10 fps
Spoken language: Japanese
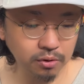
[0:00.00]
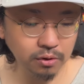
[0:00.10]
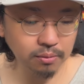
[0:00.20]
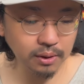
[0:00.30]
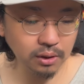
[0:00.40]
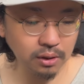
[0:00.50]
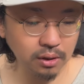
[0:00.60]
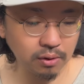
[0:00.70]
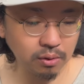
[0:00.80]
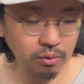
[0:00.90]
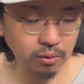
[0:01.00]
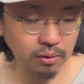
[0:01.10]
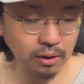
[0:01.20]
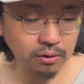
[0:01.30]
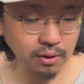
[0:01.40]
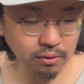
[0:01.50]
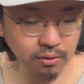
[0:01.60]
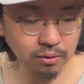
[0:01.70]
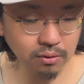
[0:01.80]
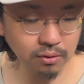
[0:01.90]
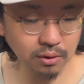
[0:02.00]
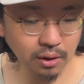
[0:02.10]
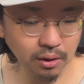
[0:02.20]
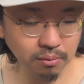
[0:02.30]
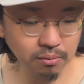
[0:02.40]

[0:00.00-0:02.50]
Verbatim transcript: 冬場なんかはこの熱々で